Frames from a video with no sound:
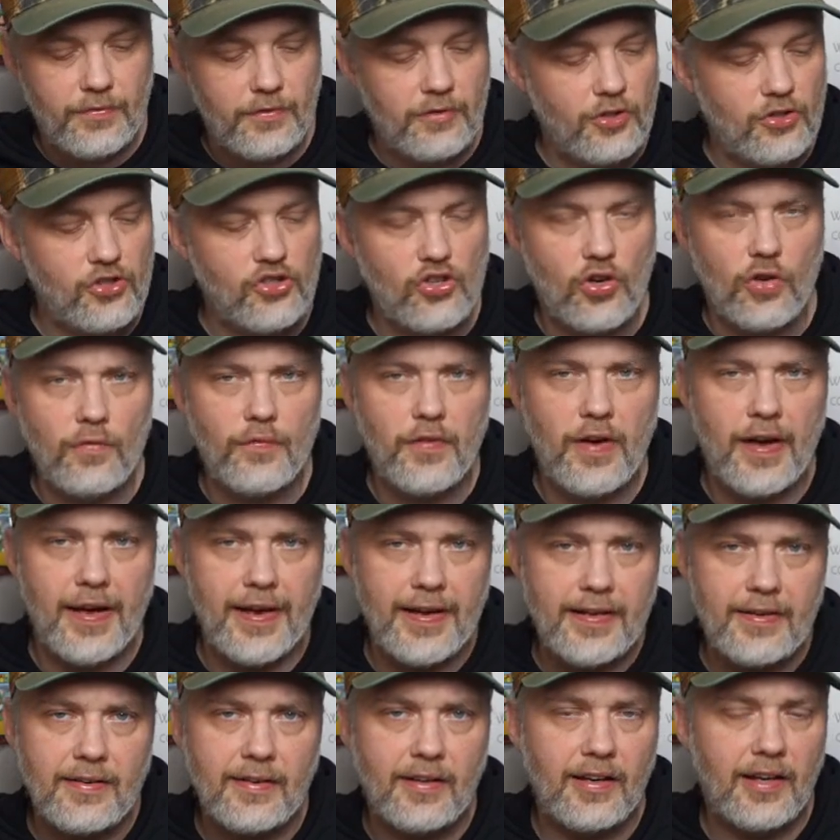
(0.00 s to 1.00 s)
dann schauen wir
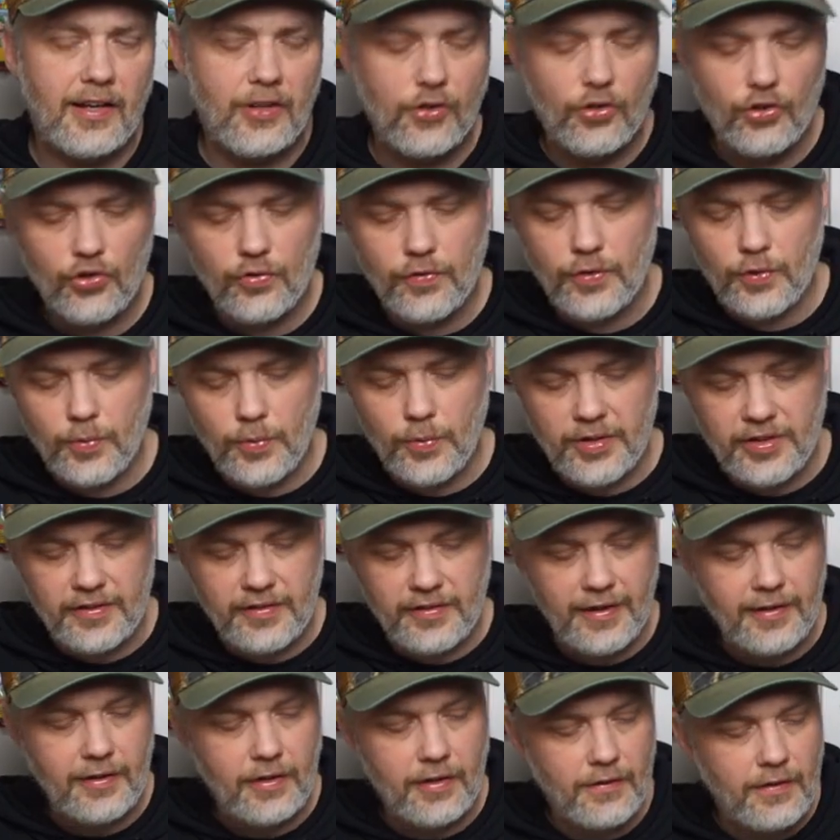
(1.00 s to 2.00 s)
rein, dann kann ich euch mal über die
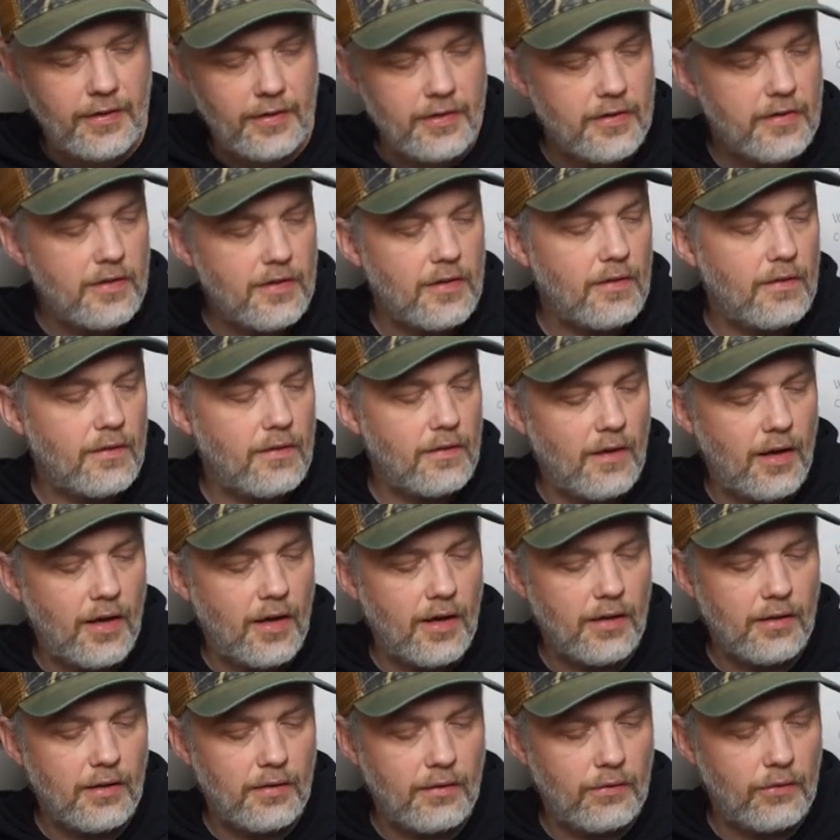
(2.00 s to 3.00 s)
Teilequalität
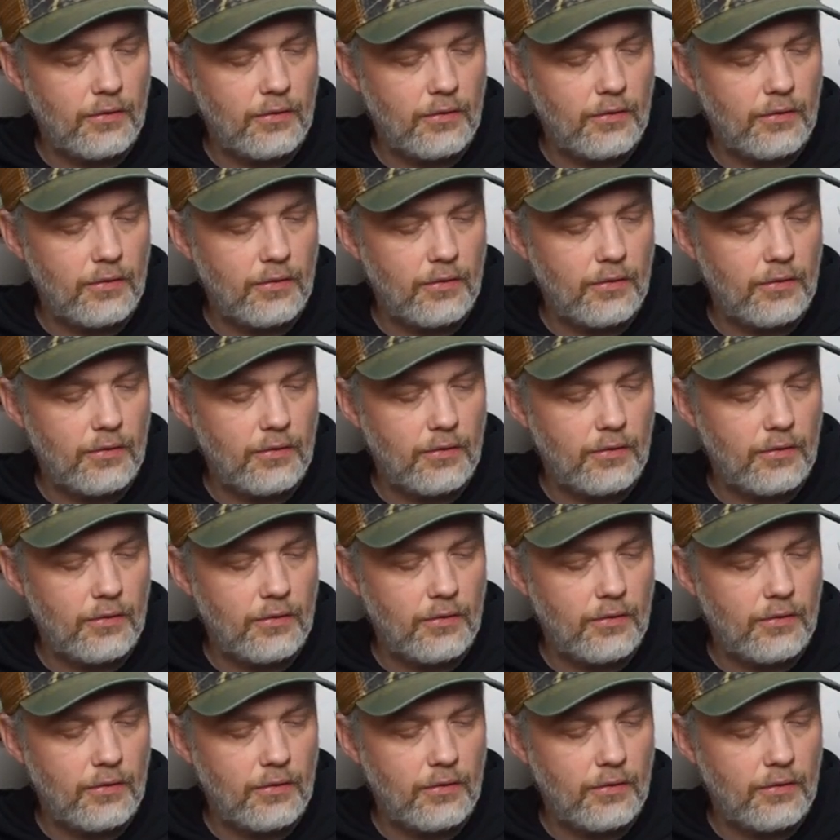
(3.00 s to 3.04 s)
sagen.